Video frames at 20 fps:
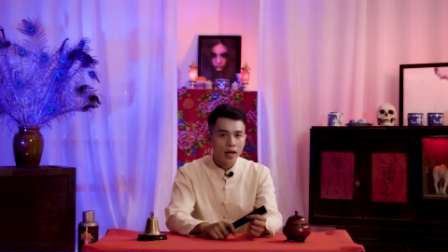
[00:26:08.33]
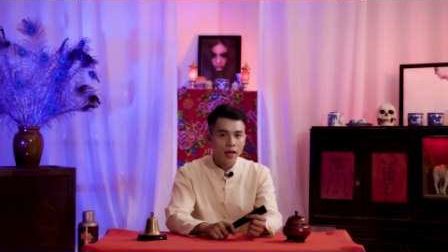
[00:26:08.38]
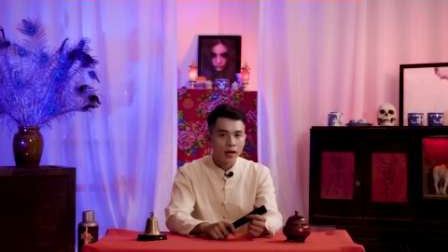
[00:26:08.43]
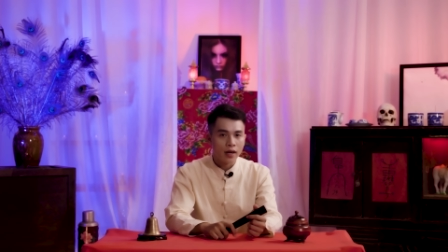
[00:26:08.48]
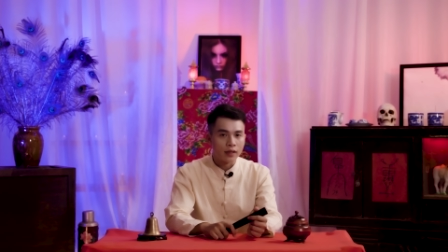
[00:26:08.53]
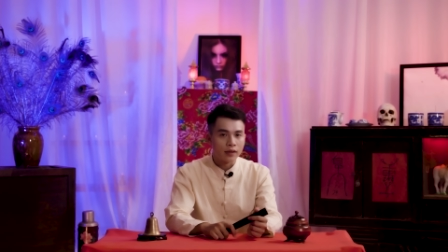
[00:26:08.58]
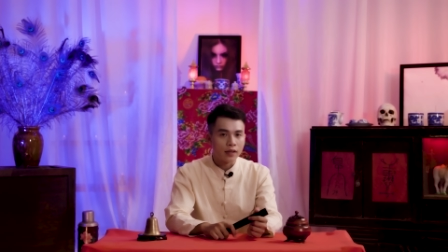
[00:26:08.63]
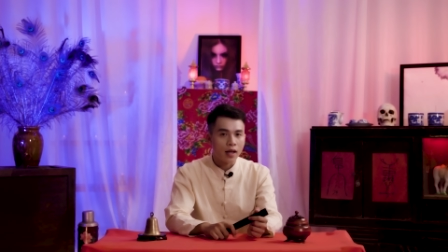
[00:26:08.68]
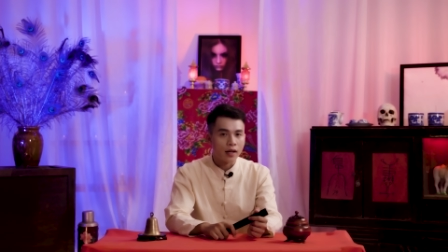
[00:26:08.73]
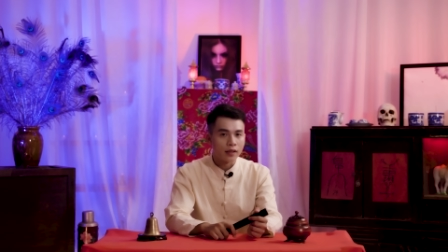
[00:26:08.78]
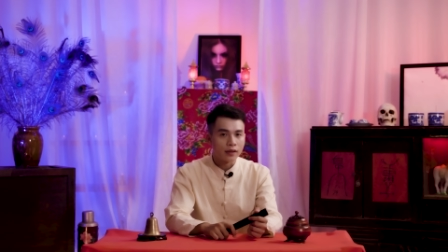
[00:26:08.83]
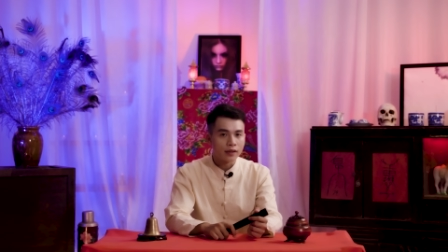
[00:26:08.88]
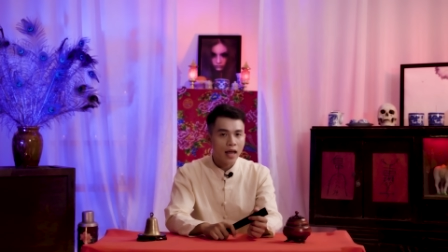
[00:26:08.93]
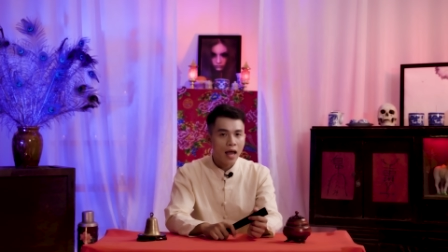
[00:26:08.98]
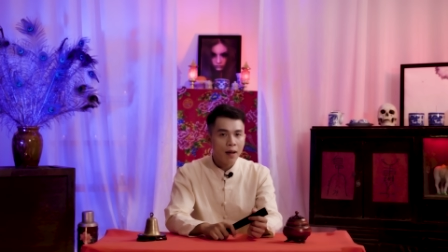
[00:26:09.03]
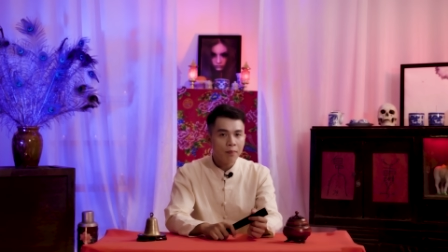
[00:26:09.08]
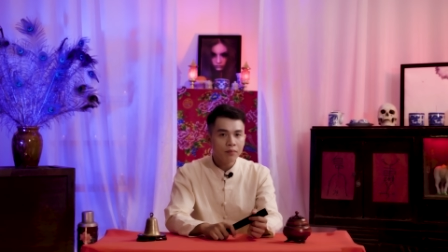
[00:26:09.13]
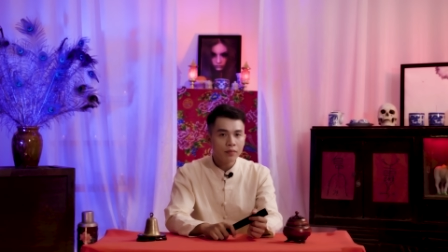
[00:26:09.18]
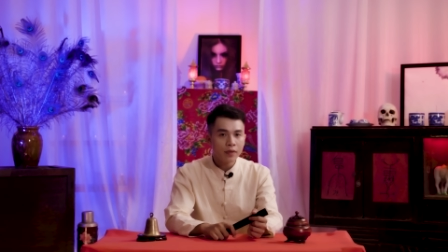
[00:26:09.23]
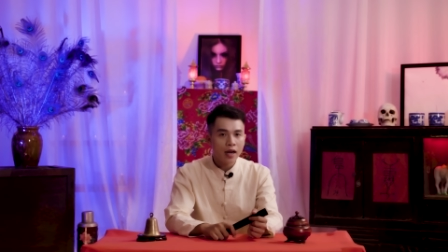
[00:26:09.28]
nay là thằng
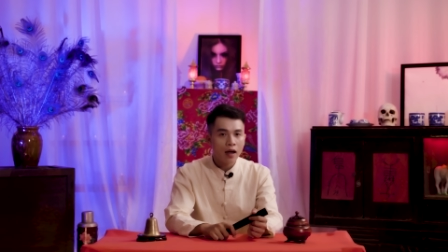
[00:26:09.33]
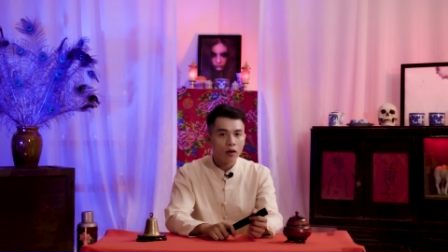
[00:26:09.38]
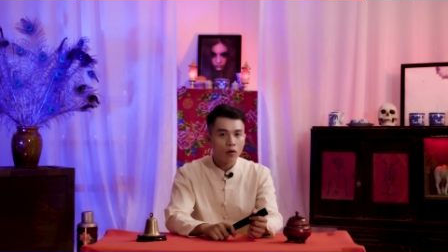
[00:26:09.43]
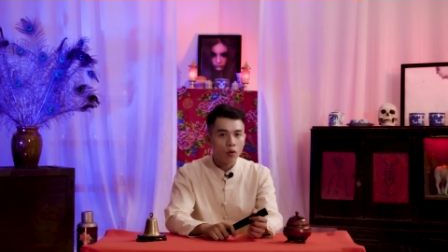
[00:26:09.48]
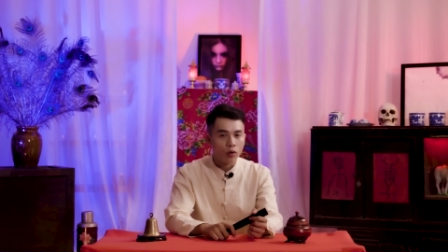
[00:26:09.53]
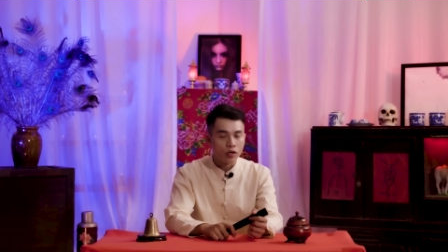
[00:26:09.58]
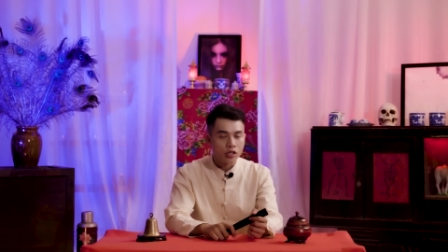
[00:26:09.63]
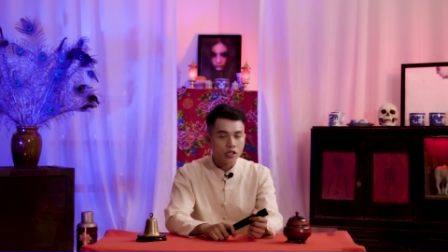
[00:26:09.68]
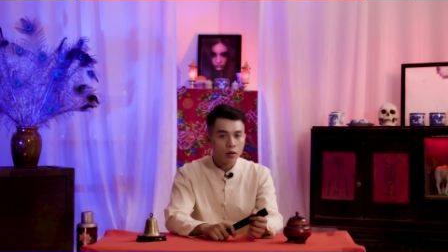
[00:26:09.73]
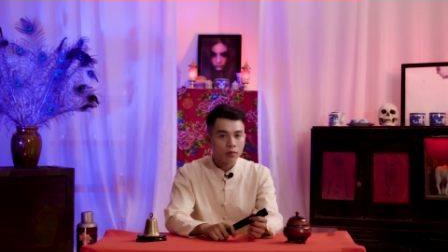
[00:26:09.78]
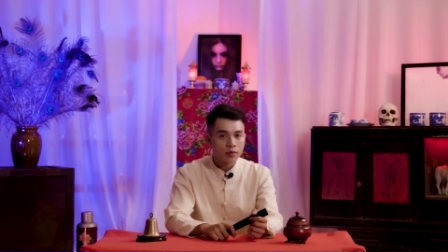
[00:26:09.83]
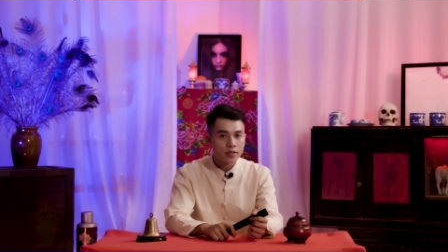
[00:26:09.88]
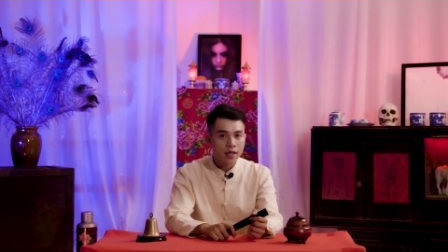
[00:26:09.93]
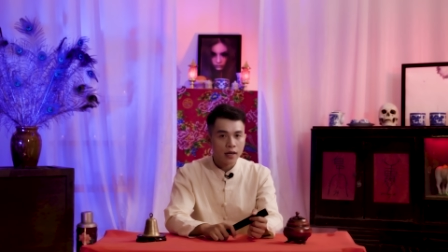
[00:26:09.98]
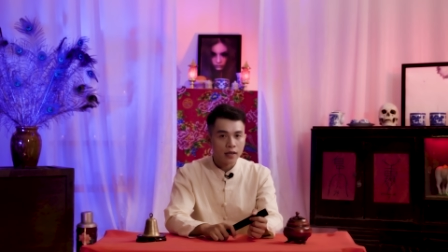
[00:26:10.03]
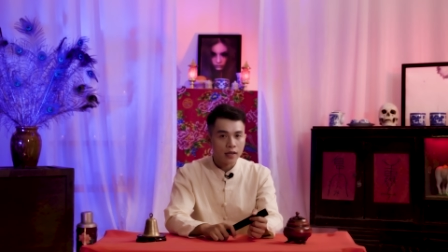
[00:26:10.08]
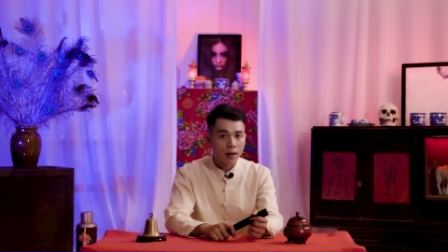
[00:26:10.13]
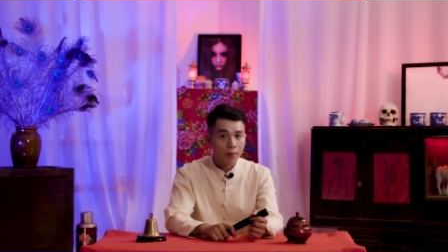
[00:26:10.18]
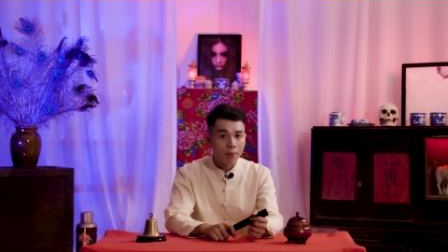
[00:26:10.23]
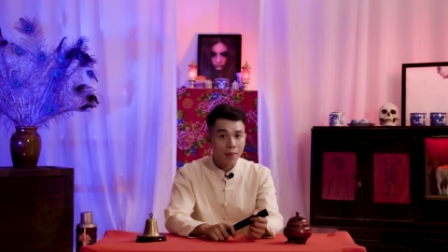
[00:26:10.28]
Tám đang ngồi trong
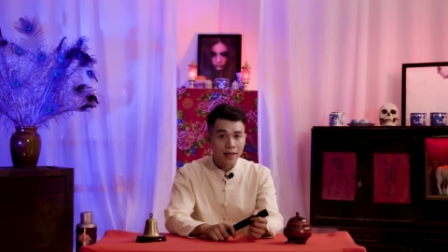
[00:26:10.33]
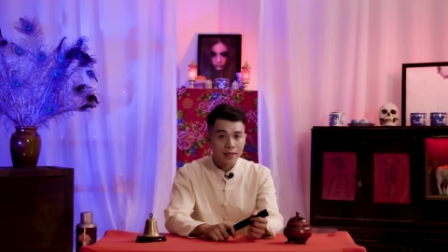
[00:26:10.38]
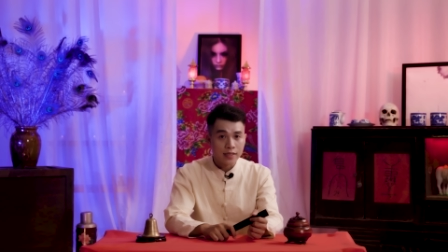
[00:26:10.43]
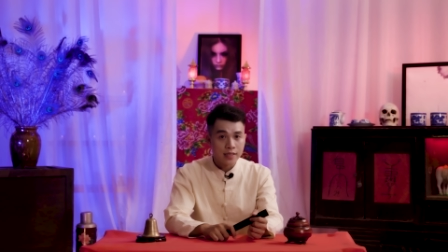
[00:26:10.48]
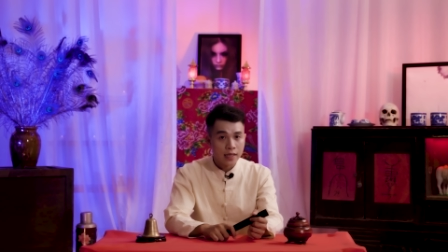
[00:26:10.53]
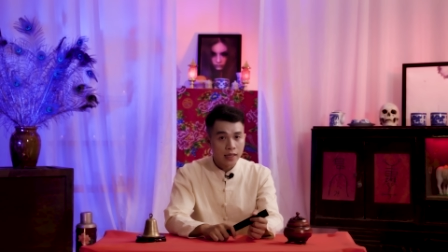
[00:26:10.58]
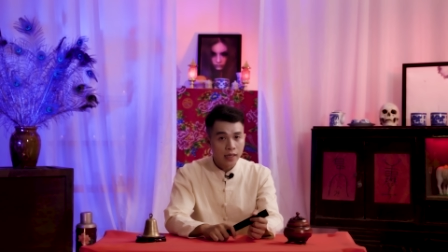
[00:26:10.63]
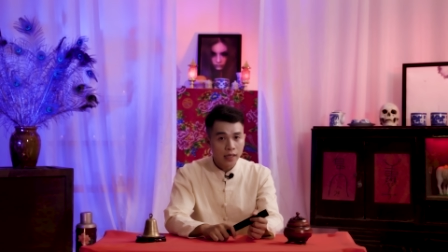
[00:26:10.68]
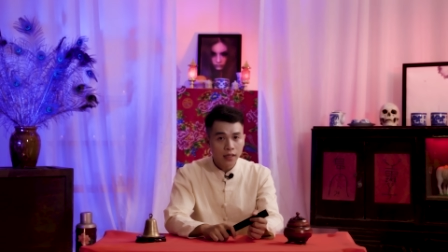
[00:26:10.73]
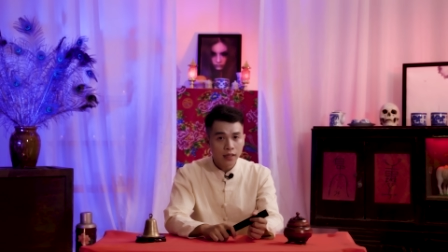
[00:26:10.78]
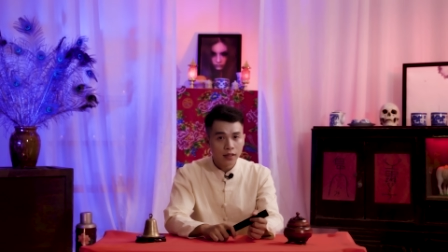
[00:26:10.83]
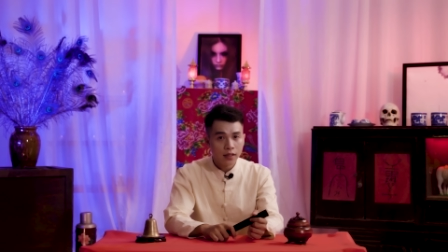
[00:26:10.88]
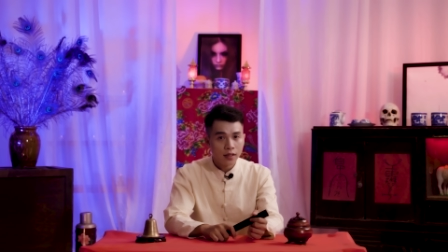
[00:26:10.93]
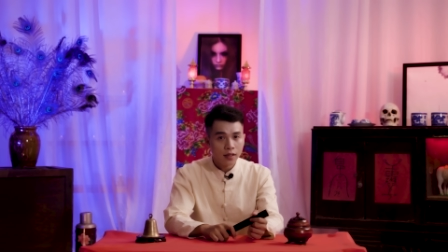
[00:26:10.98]
sân nhà bà Chín.